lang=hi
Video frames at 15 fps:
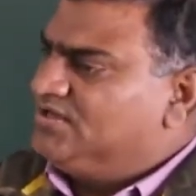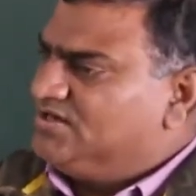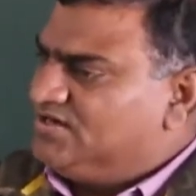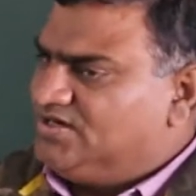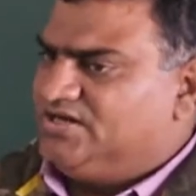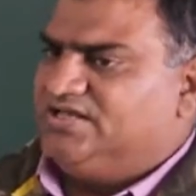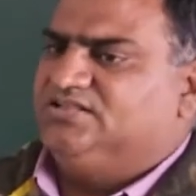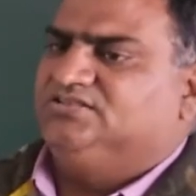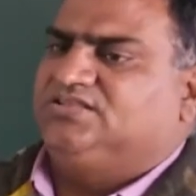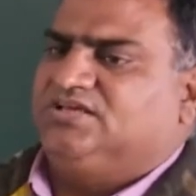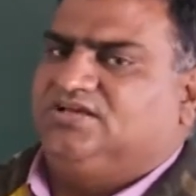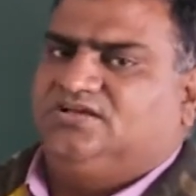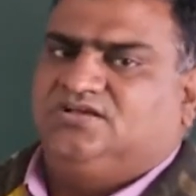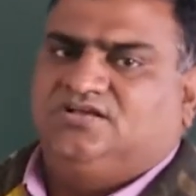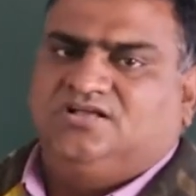लेंथ
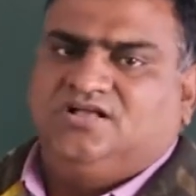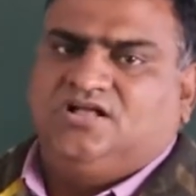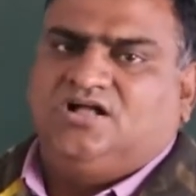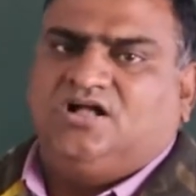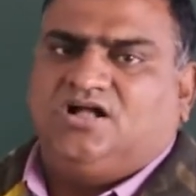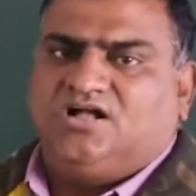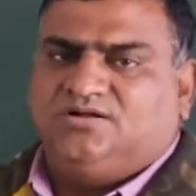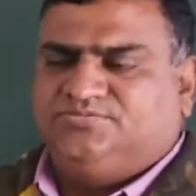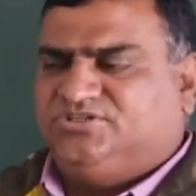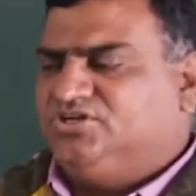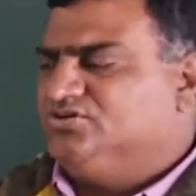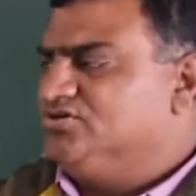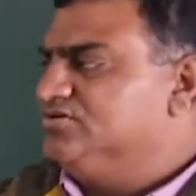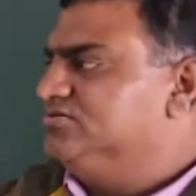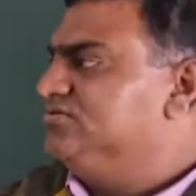है अब
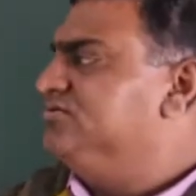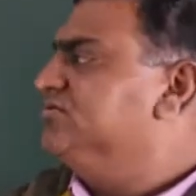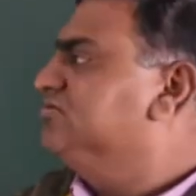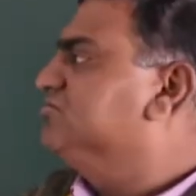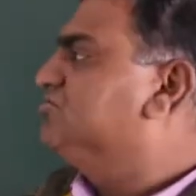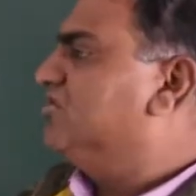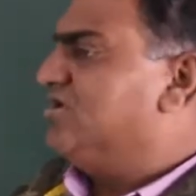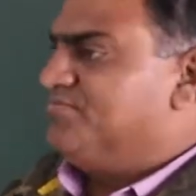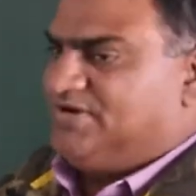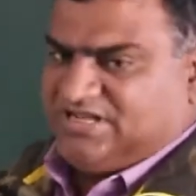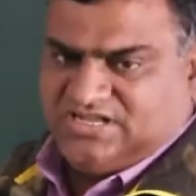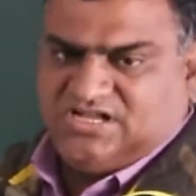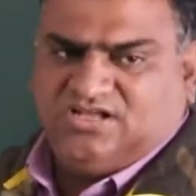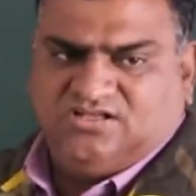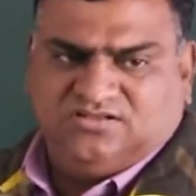देखो जो हमने
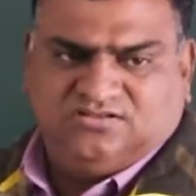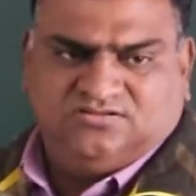कहा